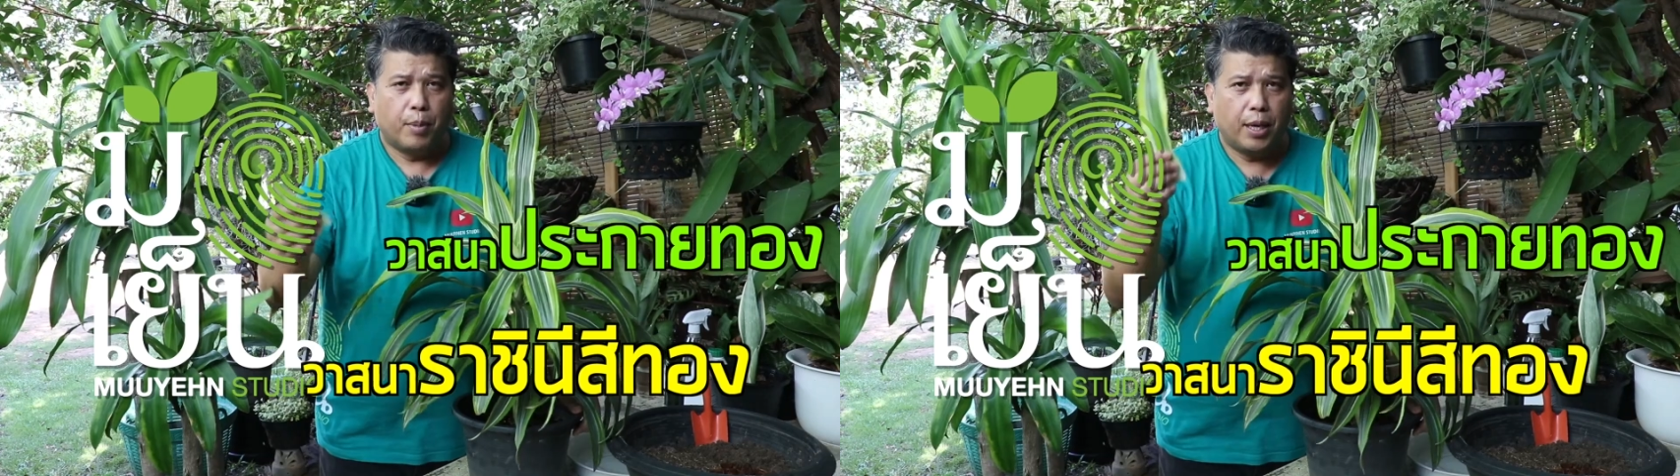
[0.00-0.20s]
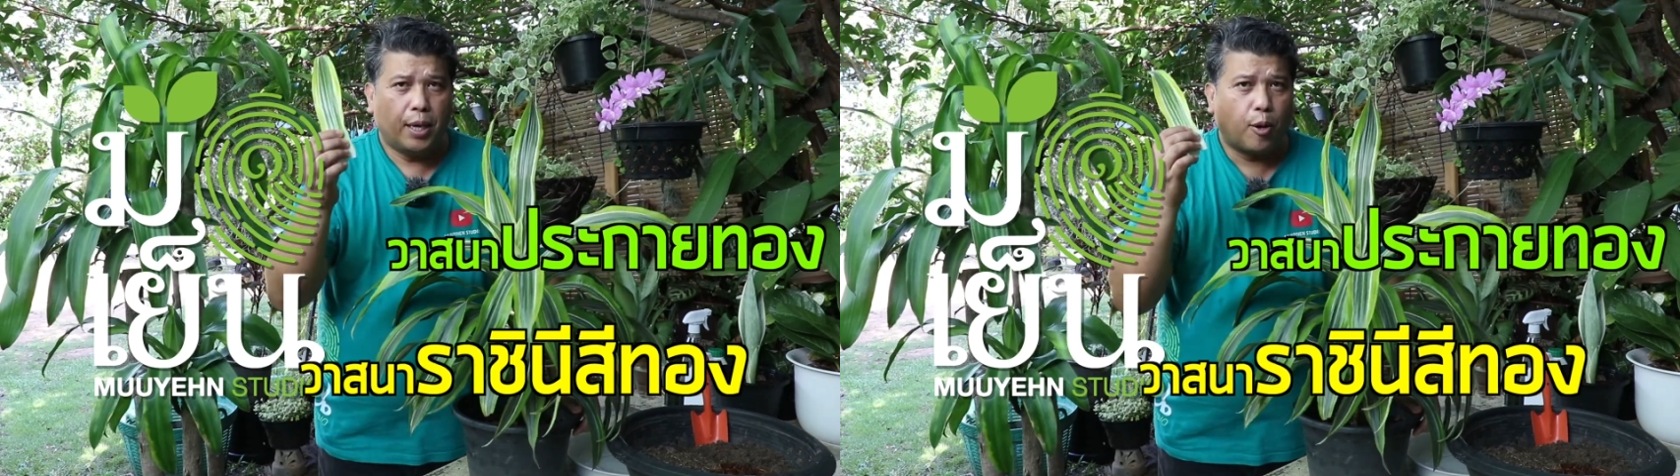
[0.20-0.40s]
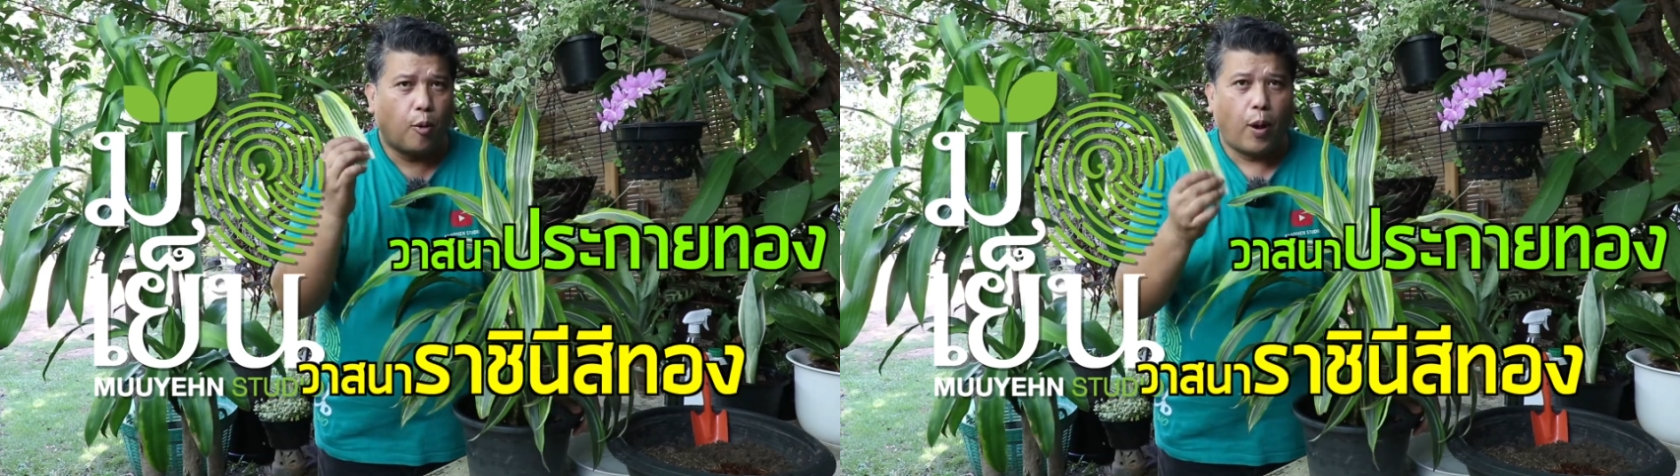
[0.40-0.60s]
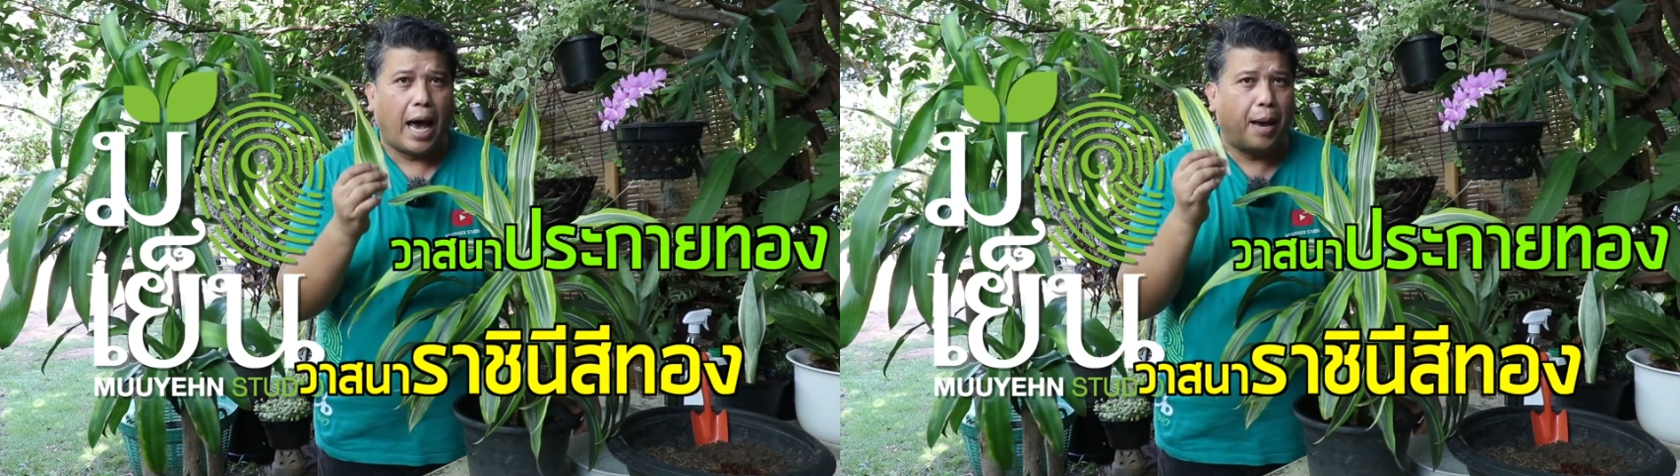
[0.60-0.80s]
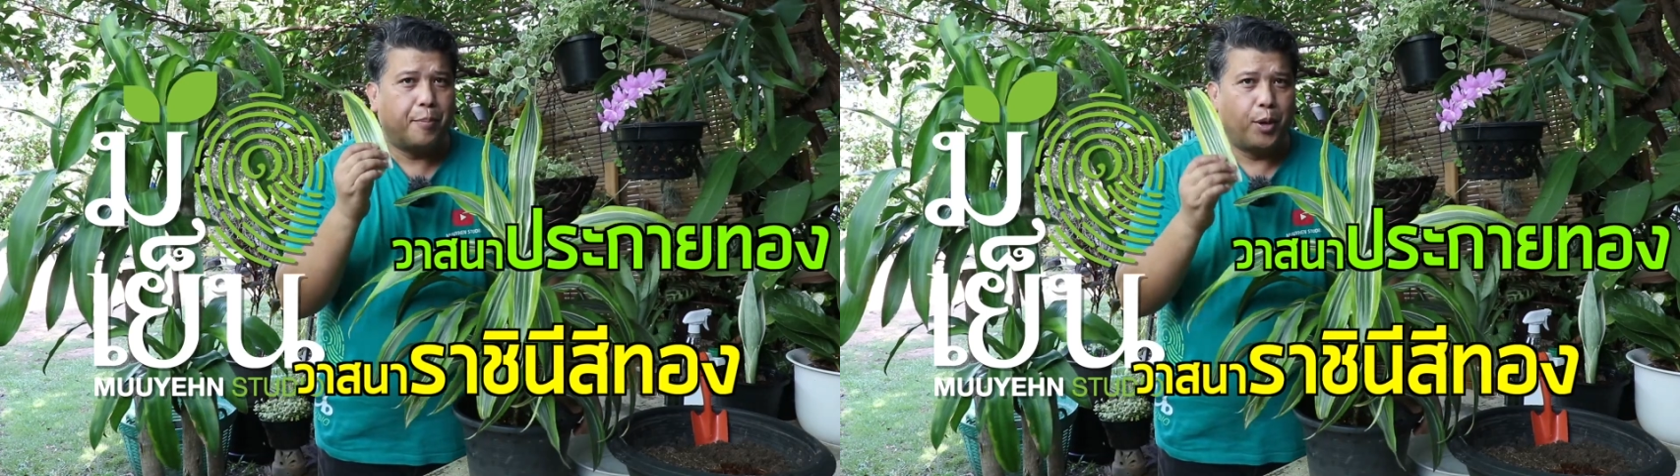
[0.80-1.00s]
มีค
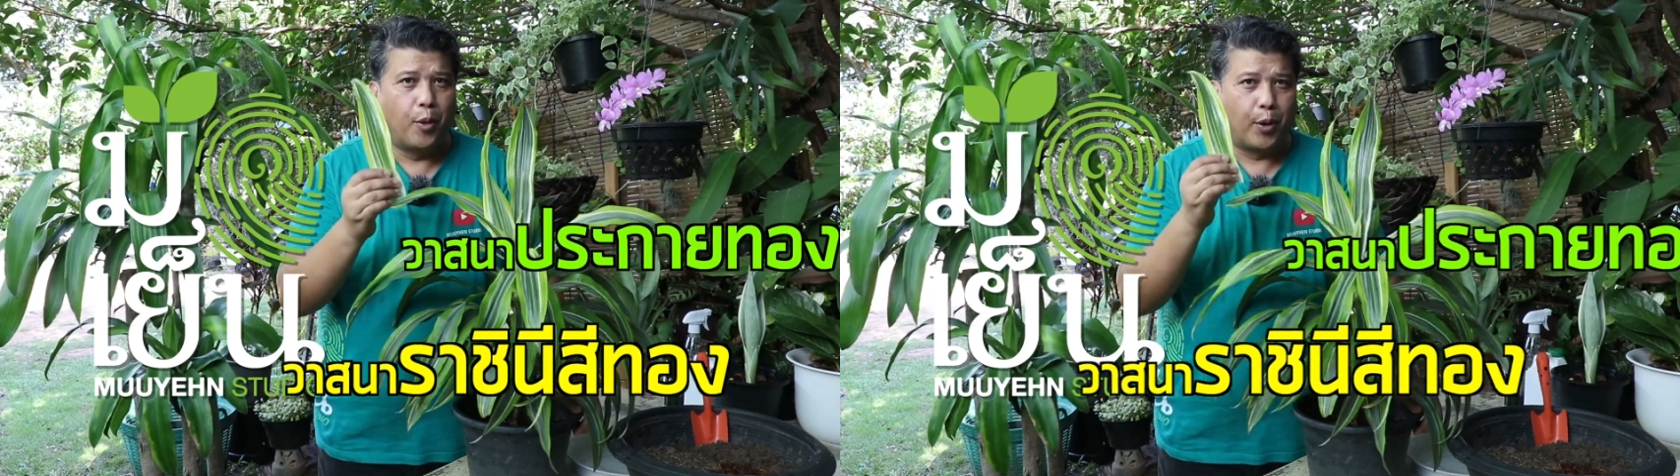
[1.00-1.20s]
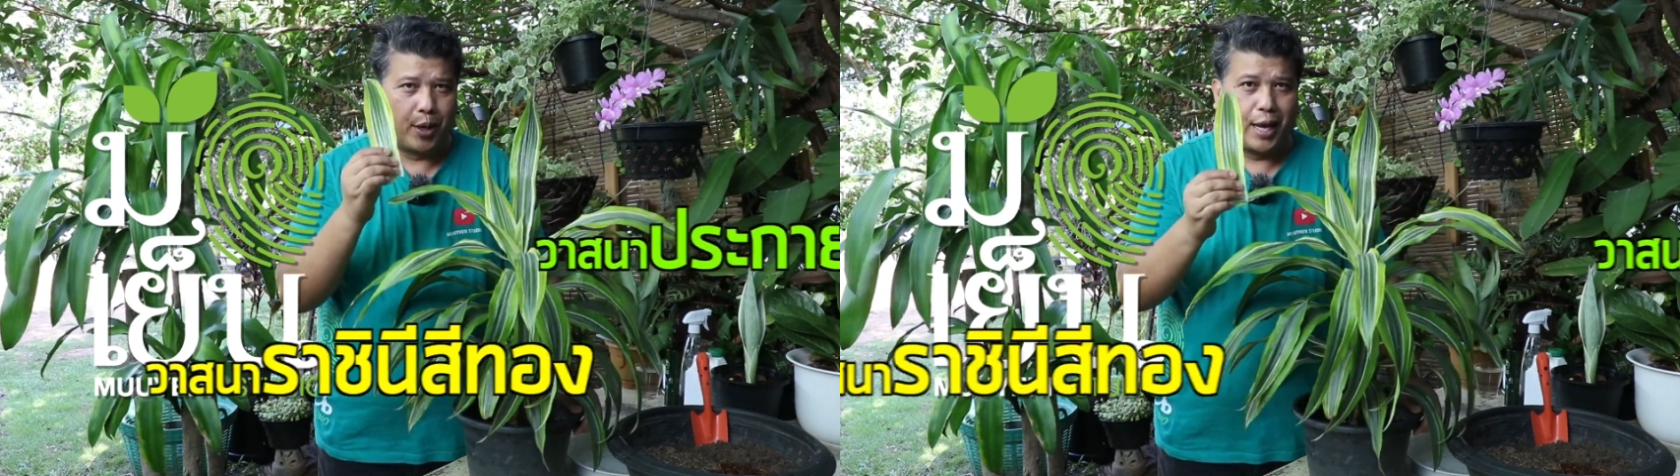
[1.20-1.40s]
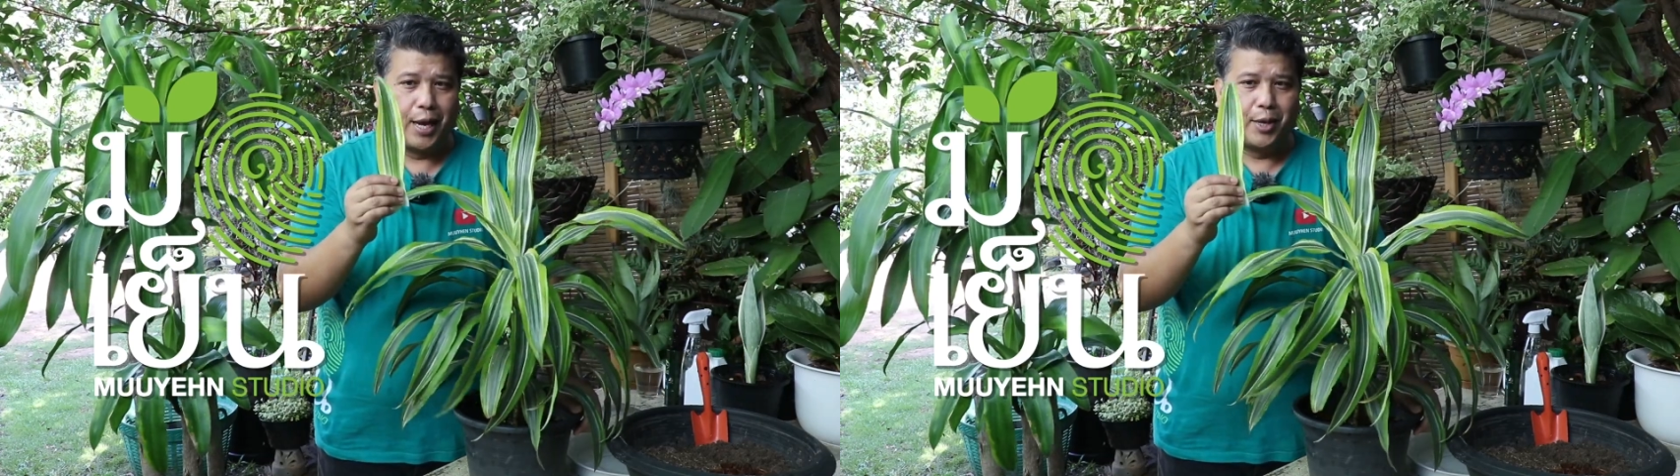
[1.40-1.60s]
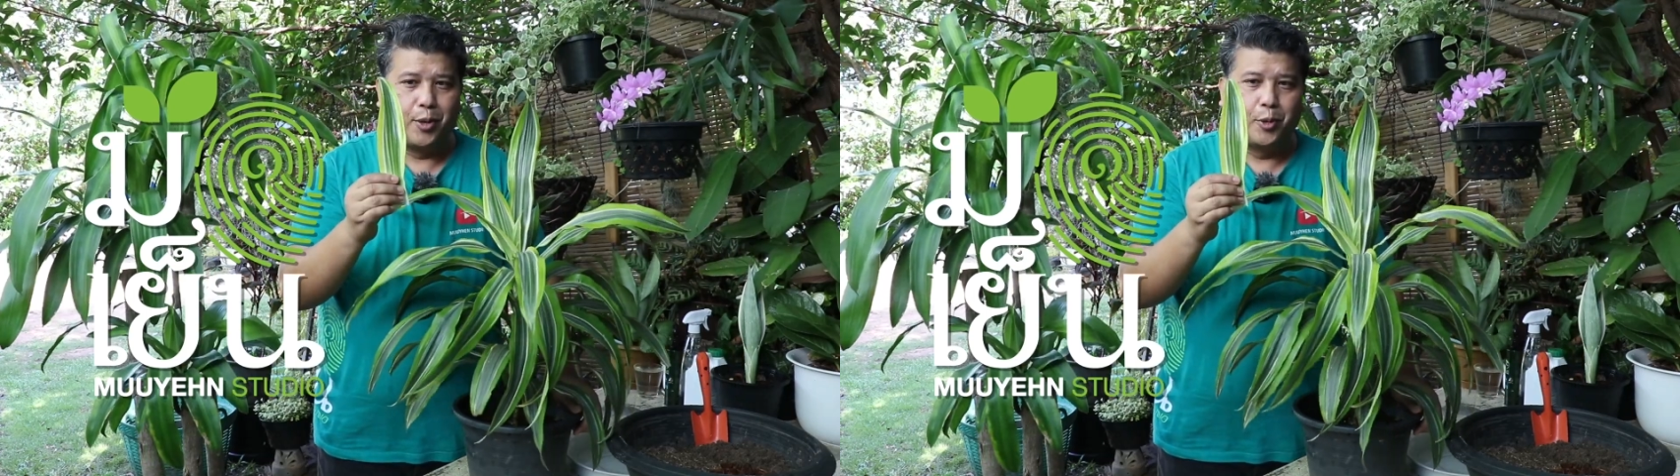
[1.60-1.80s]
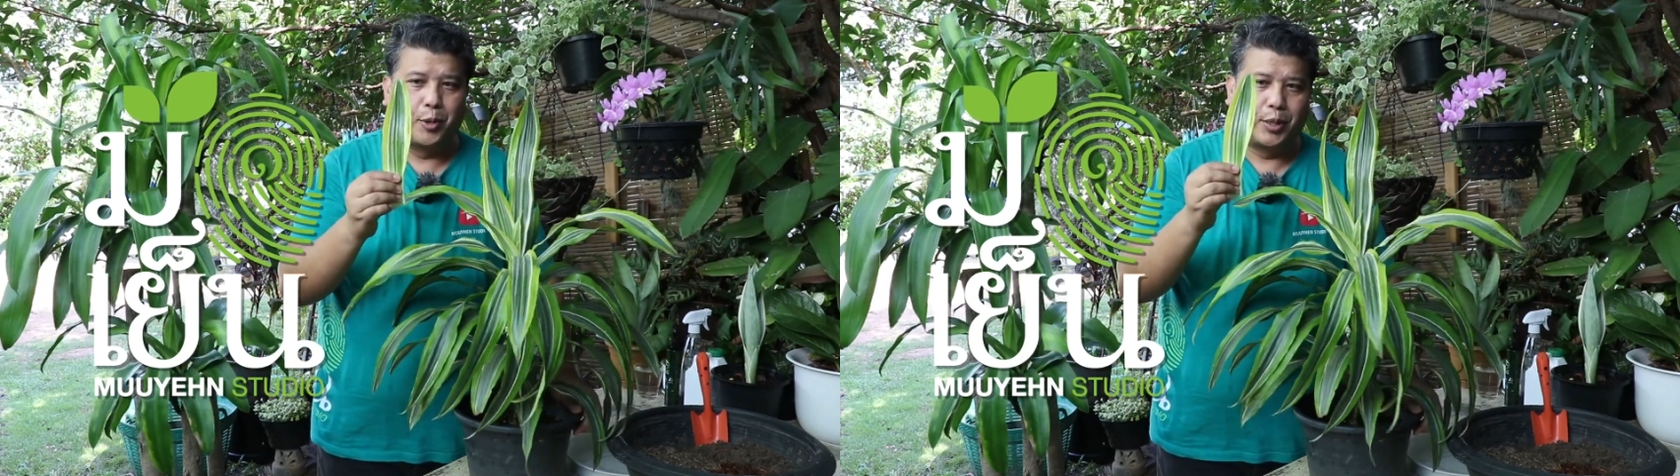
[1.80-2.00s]
วามโดดเด่น
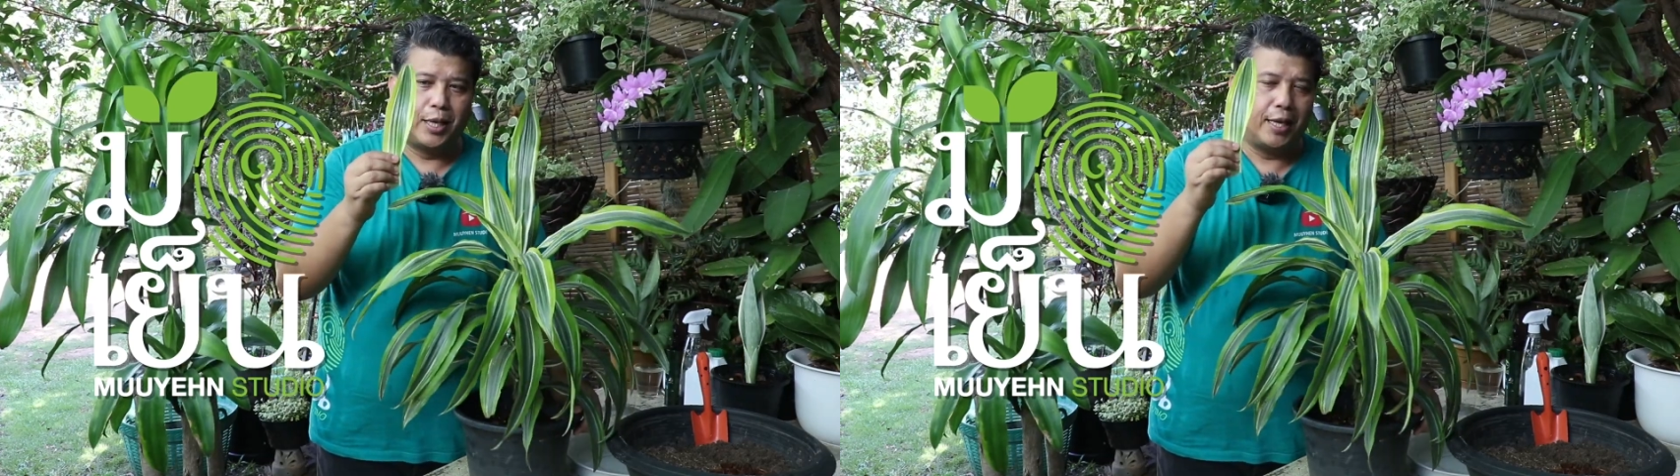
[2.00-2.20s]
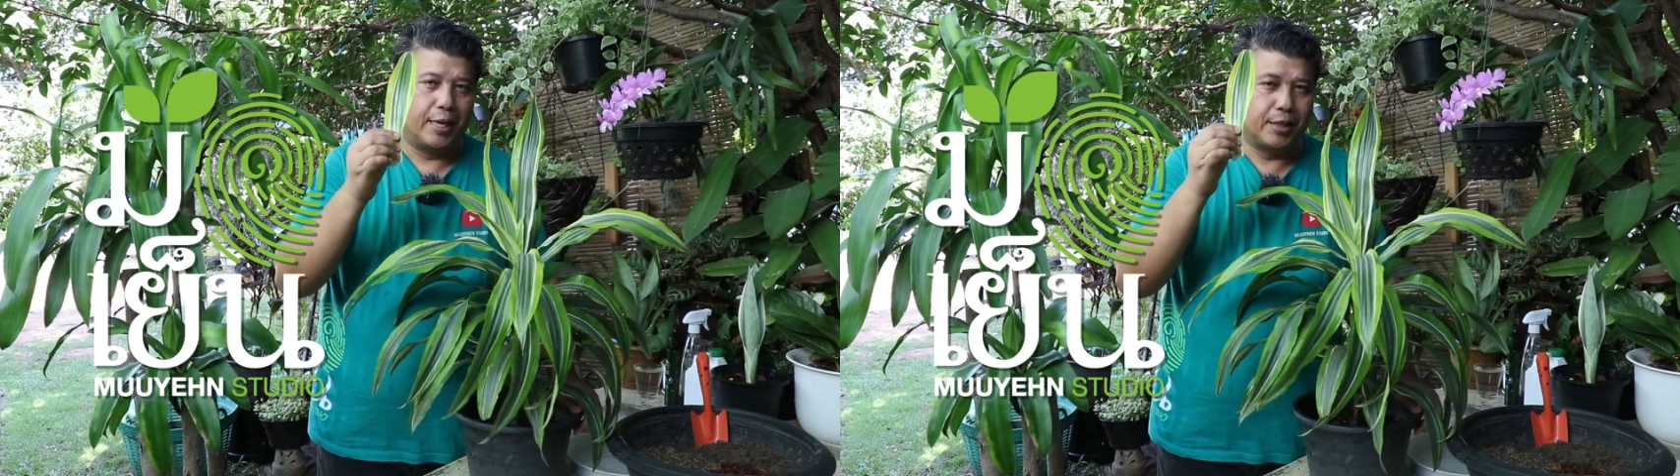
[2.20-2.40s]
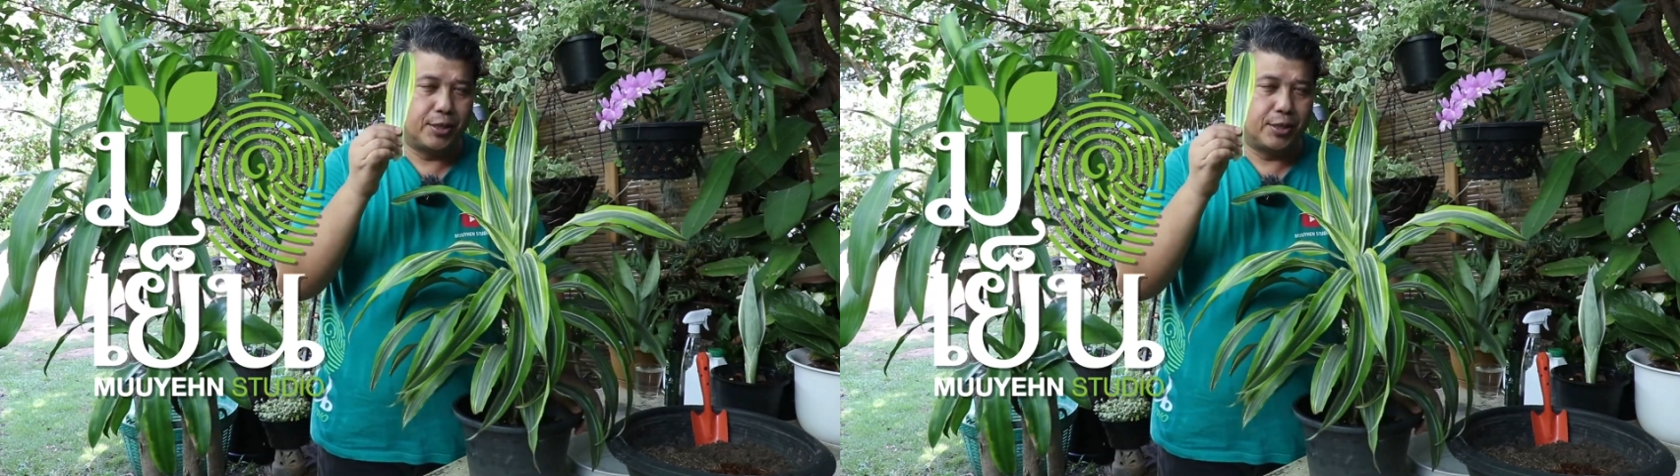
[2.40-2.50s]
อยู่ที่